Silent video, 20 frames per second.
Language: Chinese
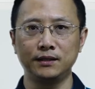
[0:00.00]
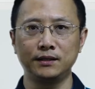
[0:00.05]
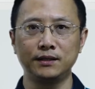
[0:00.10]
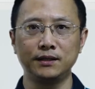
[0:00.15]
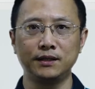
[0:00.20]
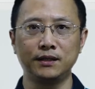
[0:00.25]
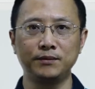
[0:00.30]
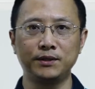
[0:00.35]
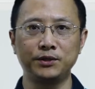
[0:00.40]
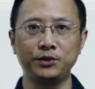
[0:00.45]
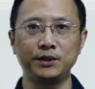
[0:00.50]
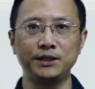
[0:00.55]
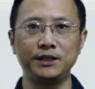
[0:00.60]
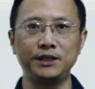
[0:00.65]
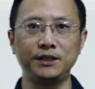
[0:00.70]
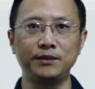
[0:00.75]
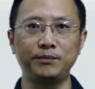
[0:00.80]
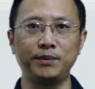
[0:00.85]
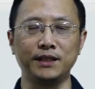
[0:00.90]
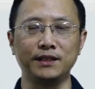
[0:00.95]
那么最
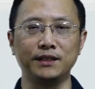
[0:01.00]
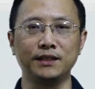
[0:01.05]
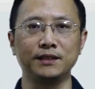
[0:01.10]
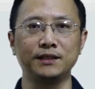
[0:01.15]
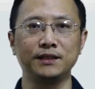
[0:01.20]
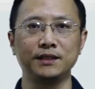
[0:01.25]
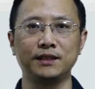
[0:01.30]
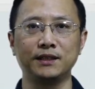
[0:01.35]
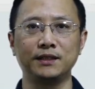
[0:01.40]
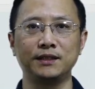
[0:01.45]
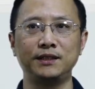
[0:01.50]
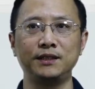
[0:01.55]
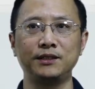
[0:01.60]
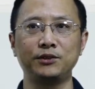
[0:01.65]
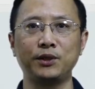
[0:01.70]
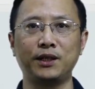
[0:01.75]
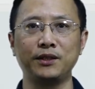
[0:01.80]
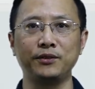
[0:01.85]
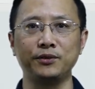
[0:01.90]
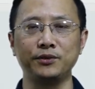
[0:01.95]
基本的这个计
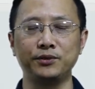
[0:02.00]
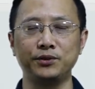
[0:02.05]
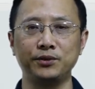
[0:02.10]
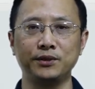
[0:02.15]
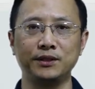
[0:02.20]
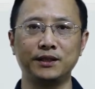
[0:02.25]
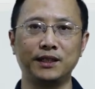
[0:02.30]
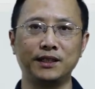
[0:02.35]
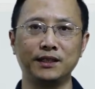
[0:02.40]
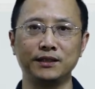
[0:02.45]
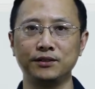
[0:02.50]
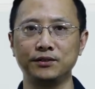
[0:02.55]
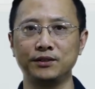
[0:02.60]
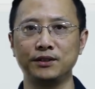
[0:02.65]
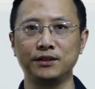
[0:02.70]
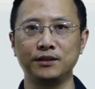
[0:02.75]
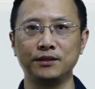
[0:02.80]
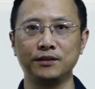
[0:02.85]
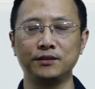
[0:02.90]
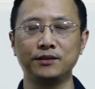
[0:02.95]
算语句，当然就
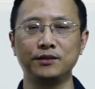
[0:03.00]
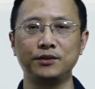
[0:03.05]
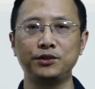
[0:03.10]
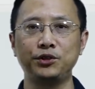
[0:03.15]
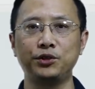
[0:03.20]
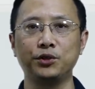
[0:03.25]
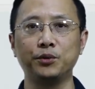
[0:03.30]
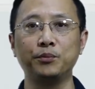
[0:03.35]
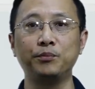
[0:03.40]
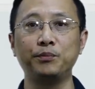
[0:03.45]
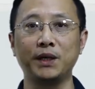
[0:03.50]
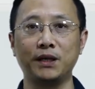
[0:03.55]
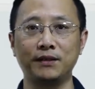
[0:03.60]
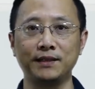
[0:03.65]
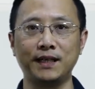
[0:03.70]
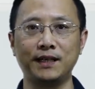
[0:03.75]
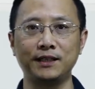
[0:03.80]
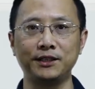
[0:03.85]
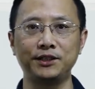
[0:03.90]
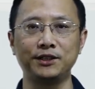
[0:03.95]
是求表
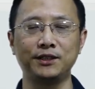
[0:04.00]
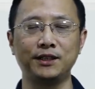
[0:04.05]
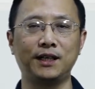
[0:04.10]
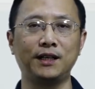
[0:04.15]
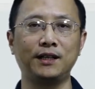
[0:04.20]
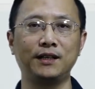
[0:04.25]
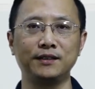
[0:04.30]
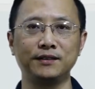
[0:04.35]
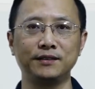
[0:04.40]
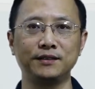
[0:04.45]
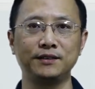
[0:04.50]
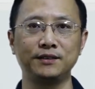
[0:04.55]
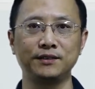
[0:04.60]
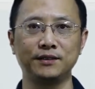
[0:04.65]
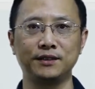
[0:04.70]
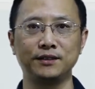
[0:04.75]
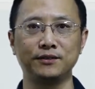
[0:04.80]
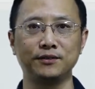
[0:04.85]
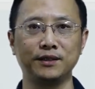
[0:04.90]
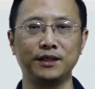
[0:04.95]
达式了啊。就
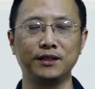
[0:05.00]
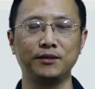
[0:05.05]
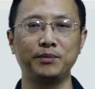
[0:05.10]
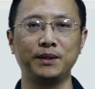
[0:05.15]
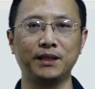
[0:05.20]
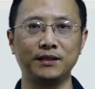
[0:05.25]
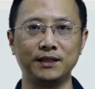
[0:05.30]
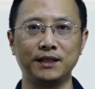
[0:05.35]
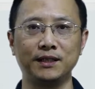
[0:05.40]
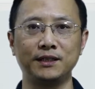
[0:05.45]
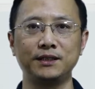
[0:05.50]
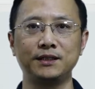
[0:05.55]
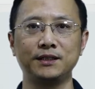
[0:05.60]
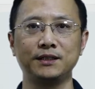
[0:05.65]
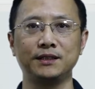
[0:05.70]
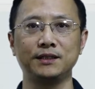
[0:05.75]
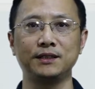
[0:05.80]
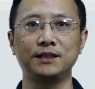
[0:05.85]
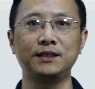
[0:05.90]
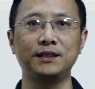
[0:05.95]
各种各样的表达
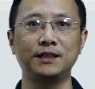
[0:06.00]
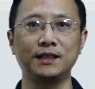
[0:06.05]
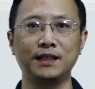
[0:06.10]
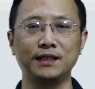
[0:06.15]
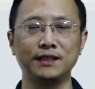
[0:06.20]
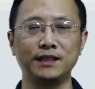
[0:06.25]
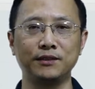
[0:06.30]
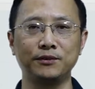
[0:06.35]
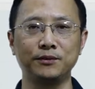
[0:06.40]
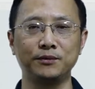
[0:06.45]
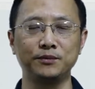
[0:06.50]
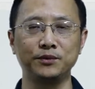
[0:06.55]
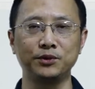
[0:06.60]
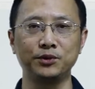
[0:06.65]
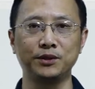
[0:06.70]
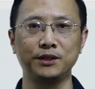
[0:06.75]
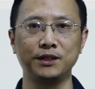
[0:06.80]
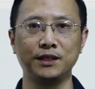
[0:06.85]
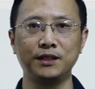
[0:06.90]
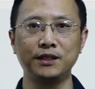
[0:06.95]
式和刚才我们
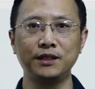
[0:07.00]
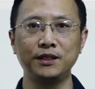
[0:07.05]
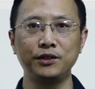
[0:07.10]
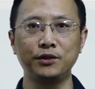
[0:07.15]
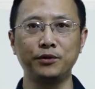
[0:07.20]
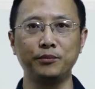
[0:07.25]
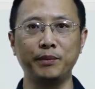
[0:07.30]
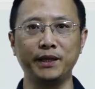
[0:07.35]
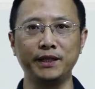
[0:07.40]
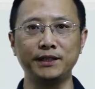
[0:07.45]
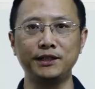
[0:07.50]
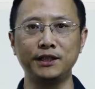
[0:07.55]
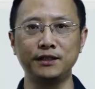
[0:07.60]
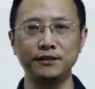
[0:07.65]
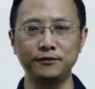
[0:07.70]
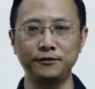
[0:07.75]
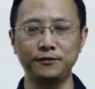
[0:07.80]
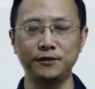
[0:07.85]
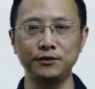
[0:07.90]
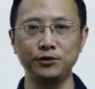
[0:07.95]
说的用名称
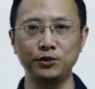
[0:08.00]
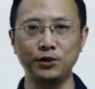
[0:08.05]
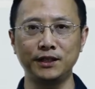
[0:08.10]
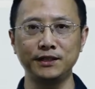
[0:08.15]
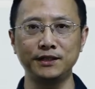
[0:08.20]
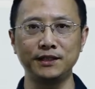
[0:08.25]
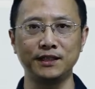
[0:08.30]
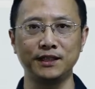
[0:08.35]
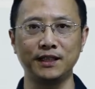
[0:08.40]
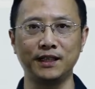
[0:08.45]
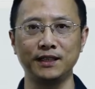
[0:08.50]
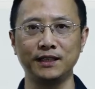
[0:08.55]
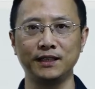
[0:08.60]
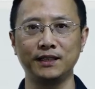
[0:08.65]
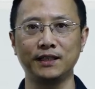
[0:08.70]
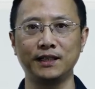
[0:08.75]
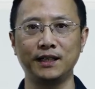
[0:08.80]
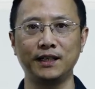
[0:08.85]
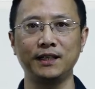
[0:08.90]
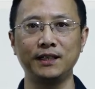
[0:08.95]
封装起来的一
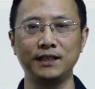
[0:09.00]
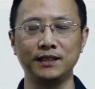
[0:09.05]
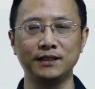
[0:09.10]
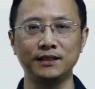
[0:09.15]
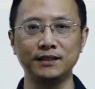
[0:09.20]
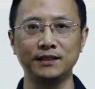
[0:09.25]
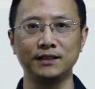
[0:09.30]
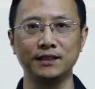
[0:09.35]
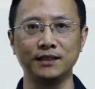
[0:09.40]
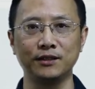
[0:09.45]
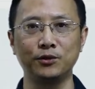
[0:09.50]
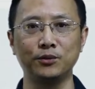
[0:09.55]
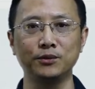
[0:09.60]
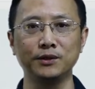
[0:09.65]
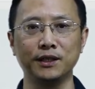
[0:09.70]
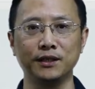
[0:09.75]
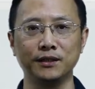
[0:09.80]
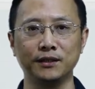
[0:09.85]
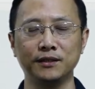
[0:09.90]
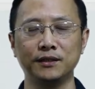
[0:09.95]
个黑盒子的功
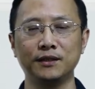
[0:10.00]
能、